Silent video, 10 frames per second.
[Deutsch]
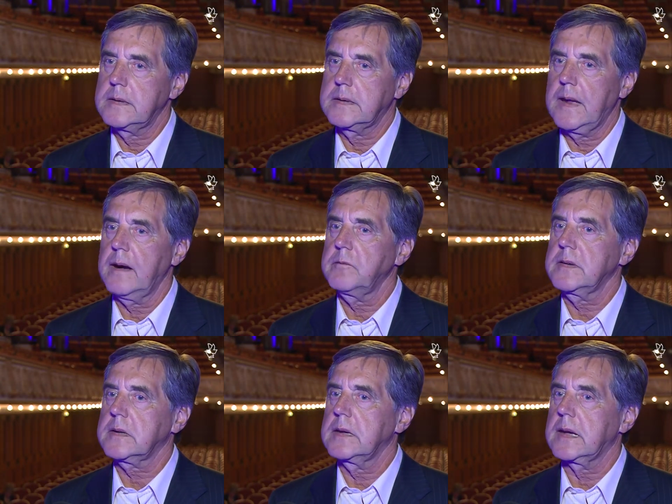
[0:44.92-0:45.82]
da
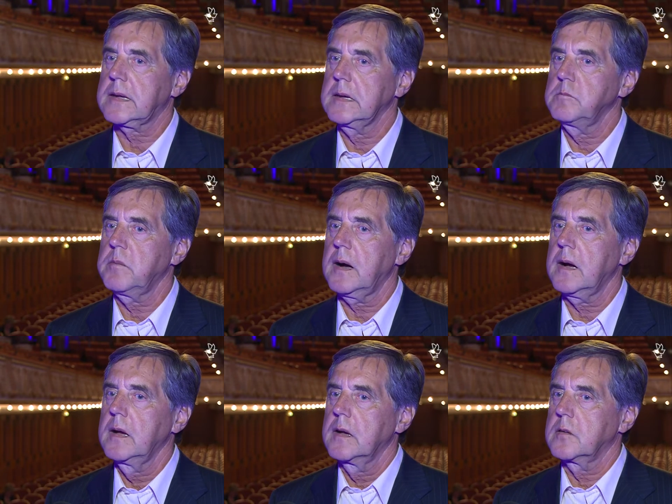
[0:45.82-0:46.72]
wird dann erkennbar
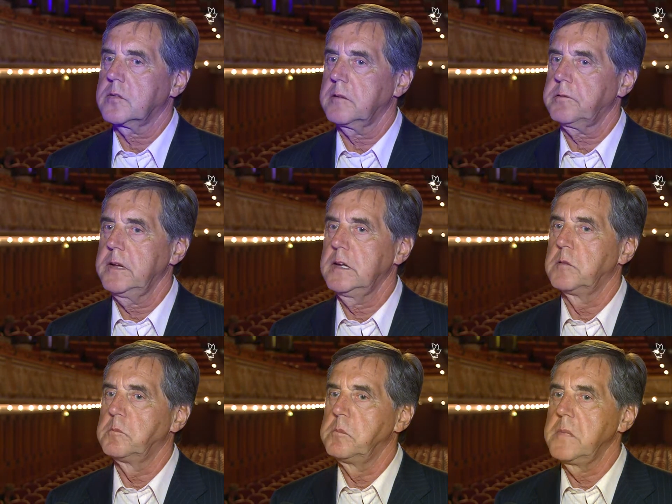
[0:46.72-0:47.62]
sehr viel
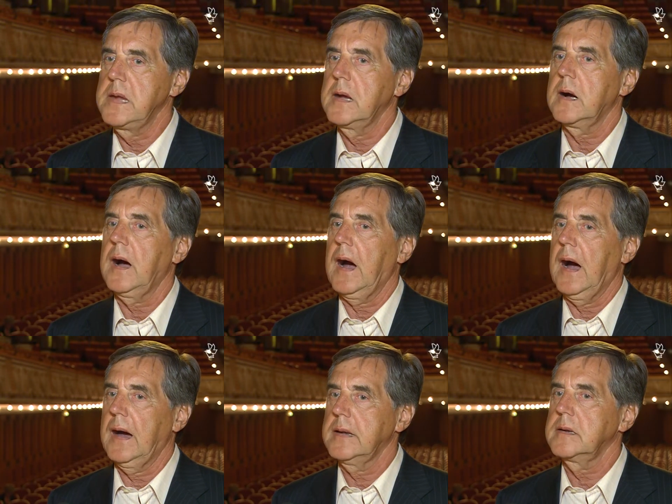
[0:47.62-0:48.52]
mehr
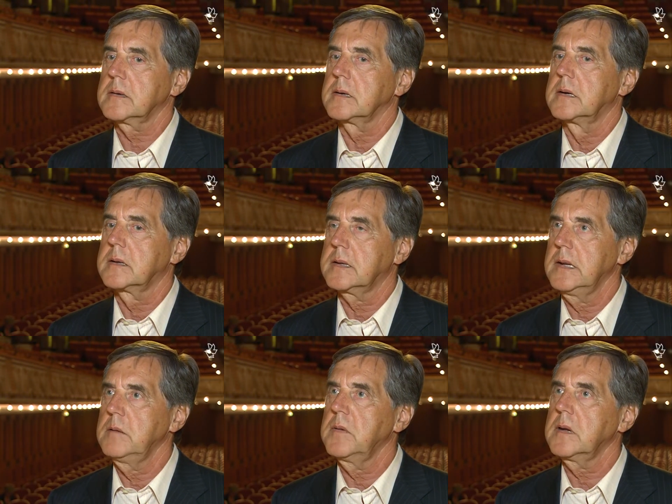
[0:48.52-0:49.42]
andere
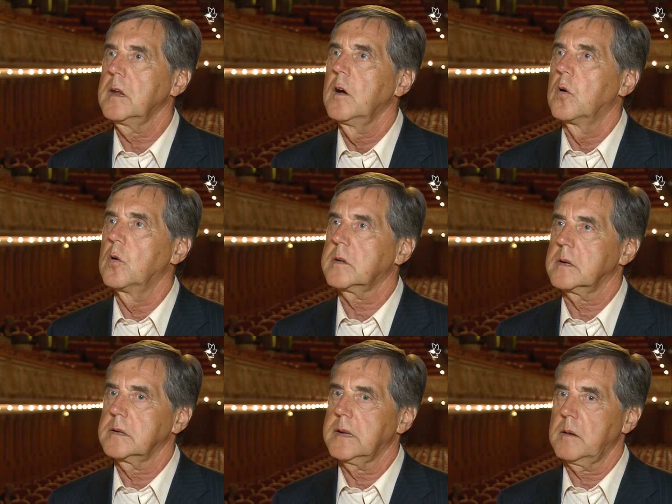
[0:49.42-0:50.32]
Themen und
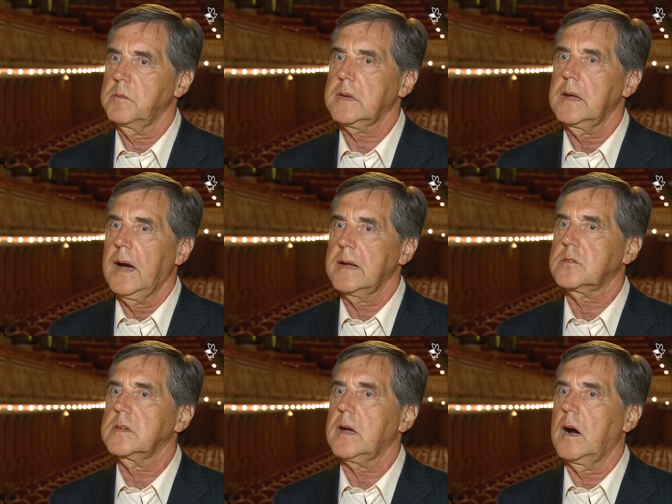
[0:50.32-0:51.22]
äh, damit hat
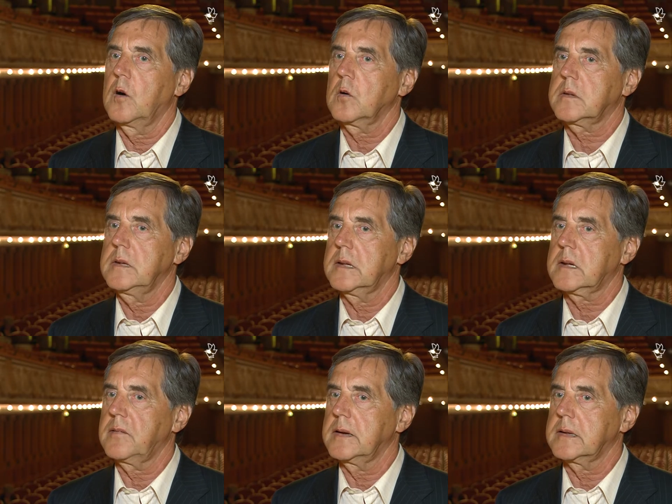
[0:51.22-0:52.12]
sich auch die
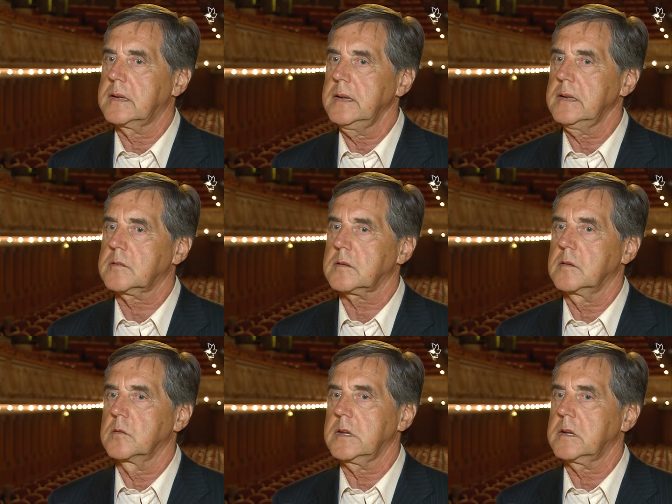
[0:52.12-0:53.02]
Qualitäts-
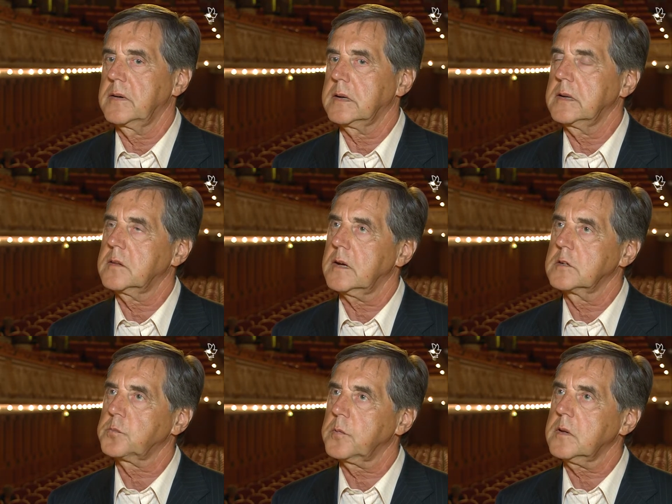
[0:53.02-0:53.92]
äh, und die
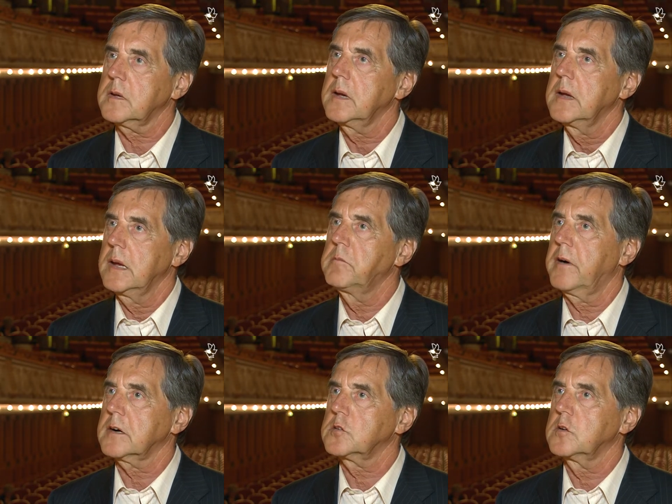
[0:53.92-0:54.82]
Qualitätsansprüche im
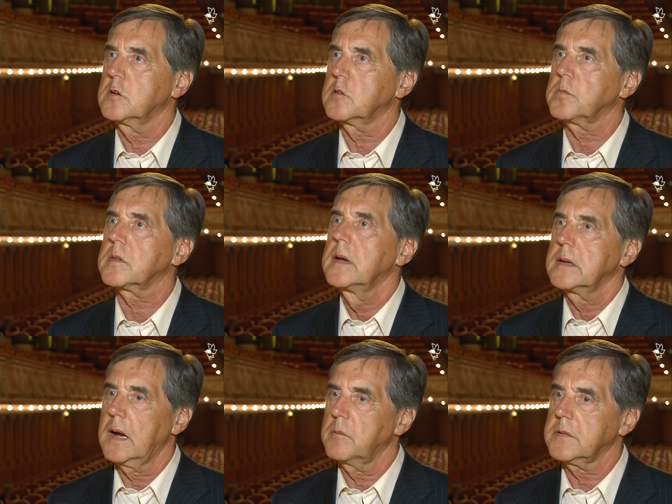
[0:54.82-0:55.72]
Fachjournalismus,
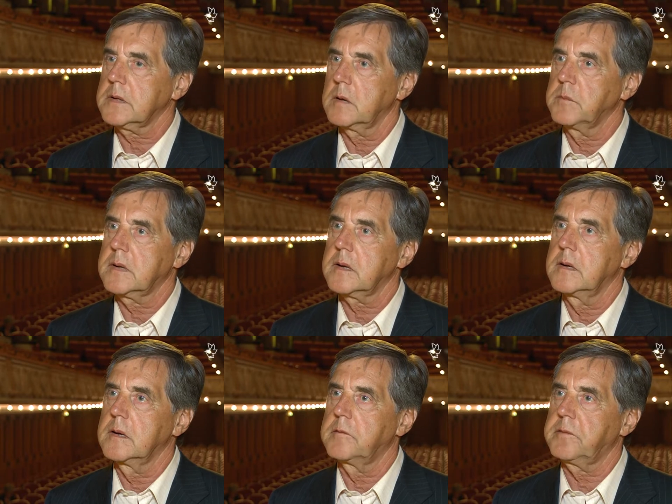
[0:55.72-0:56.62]
die haben sich damit
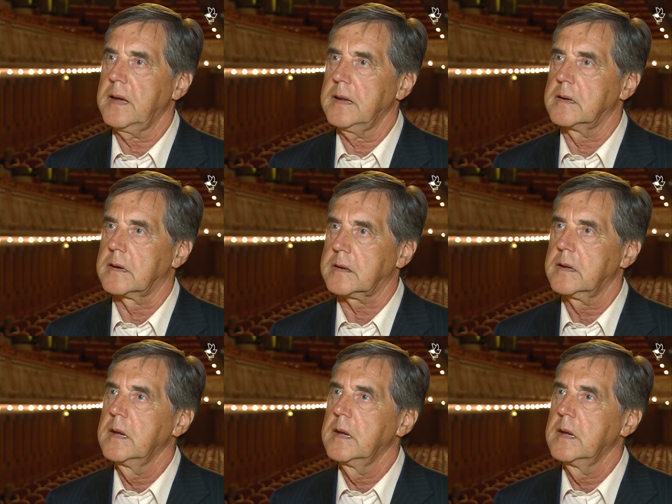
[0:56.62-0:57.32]
äh, verändert.